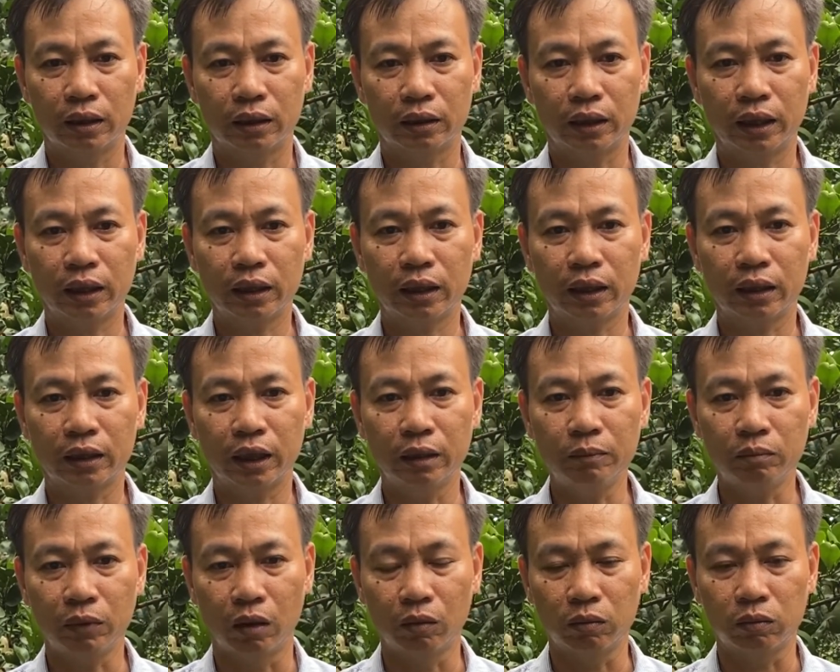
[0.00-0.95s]
sẽ
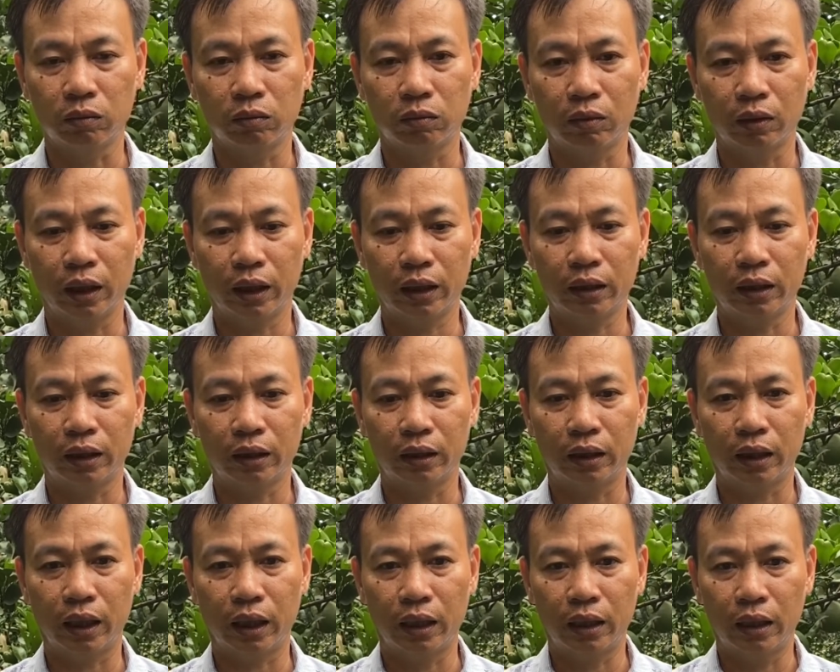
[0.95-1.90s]
tiếp tục để
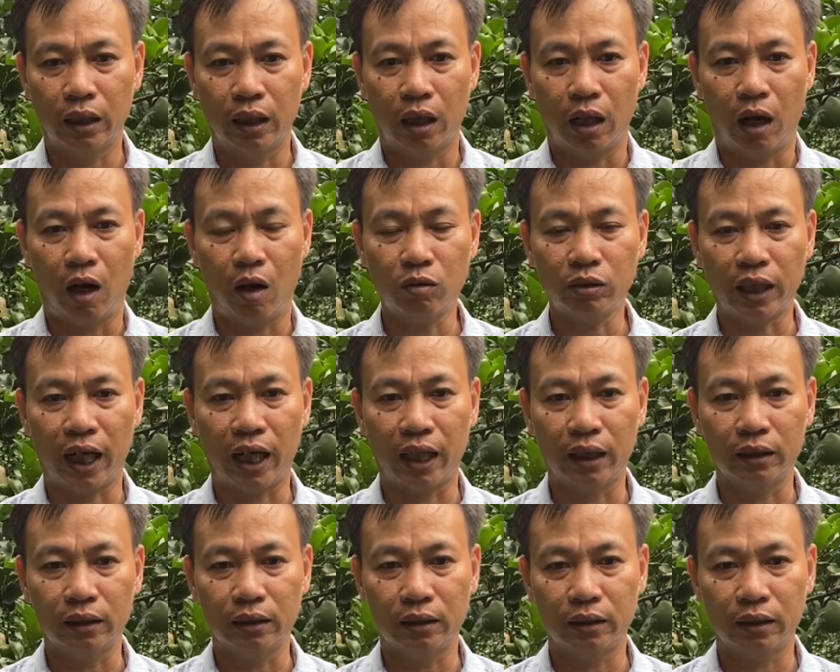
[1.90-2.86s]
rồi hỗ
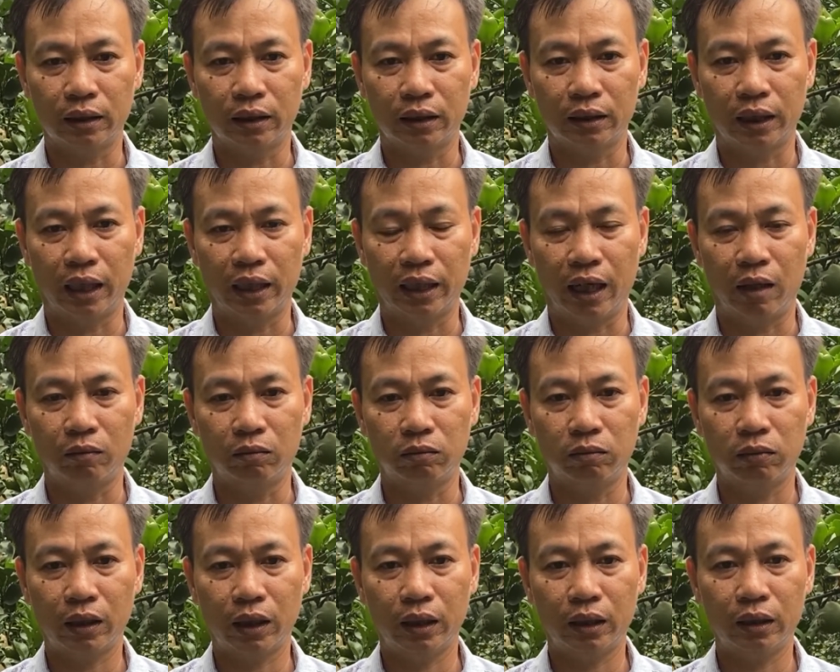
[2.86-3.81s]
trợ vận
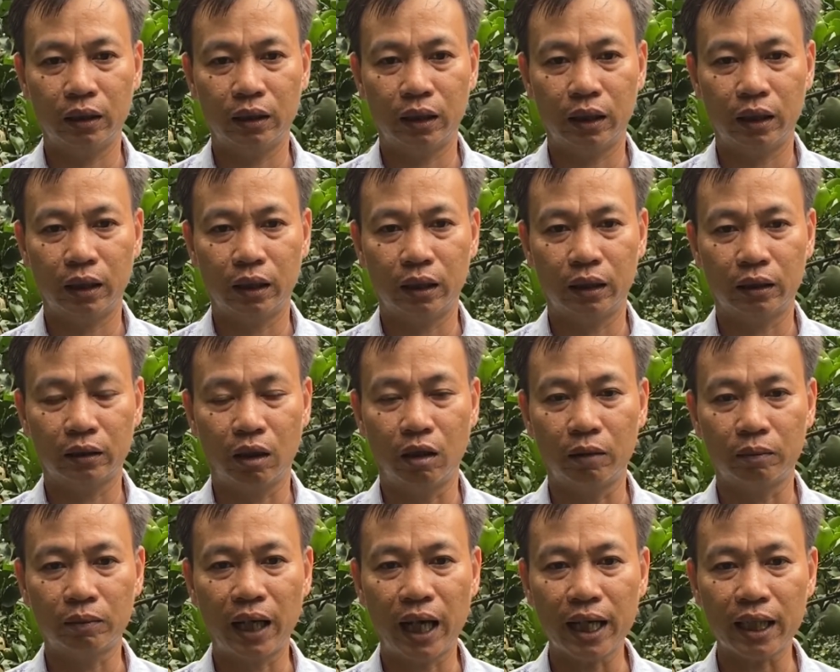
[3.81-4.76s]
động cái tổ
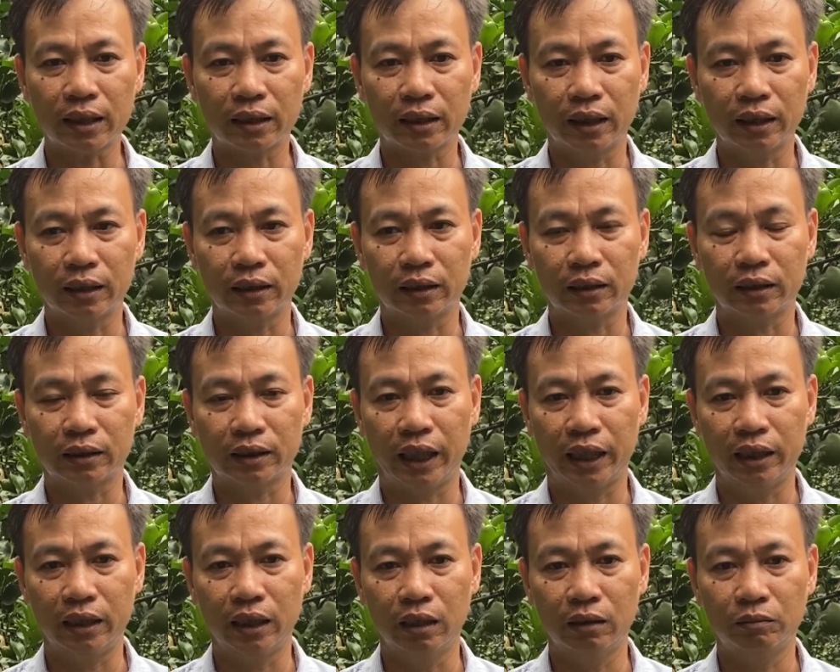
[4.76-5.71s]
hợp tác để
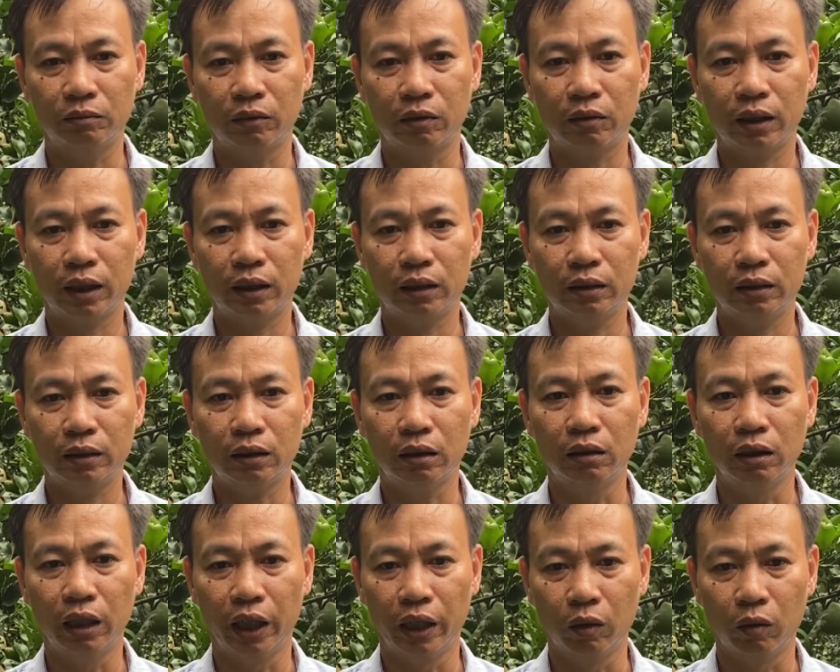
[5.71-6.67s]
xây dựng một cái
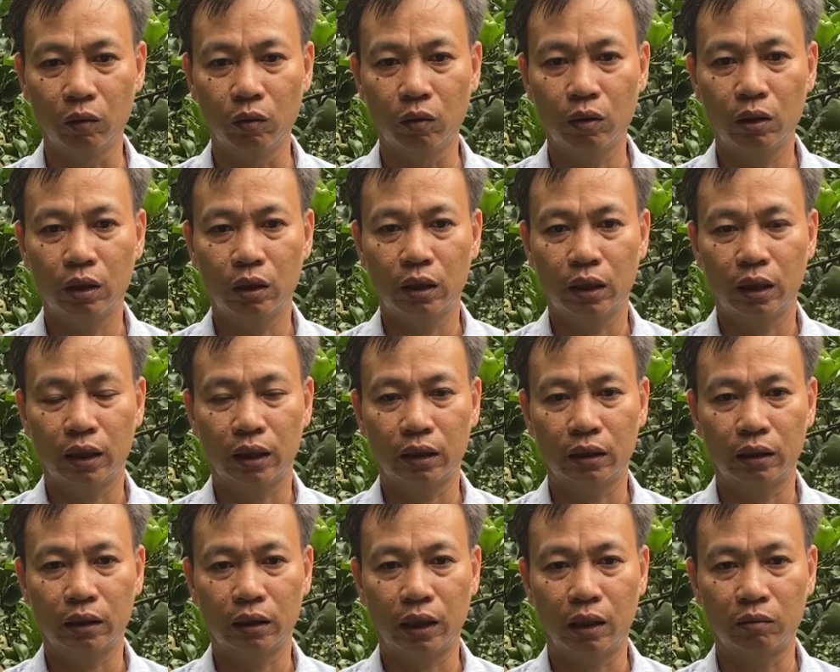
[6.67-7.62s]
thương hiệu
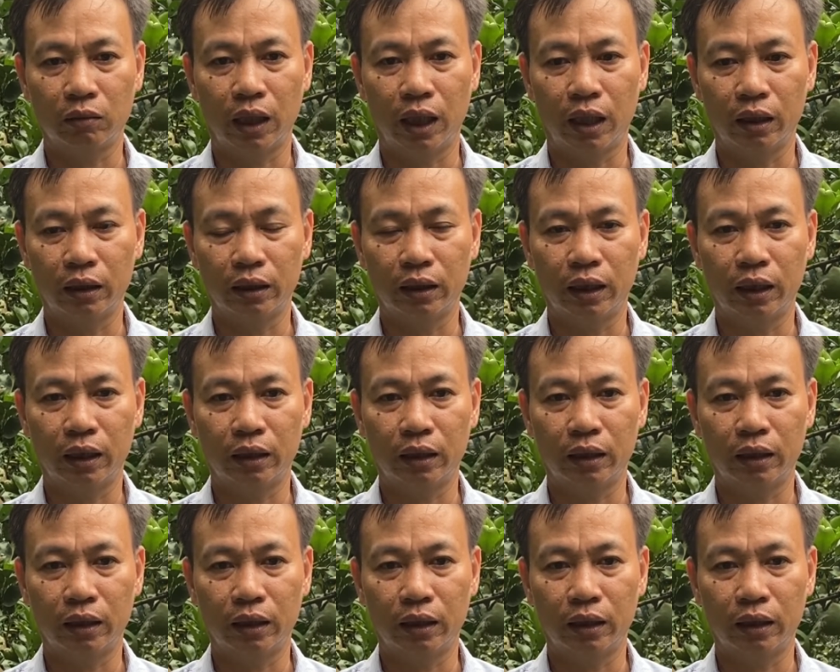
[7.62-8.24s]
Ờ, đồng thời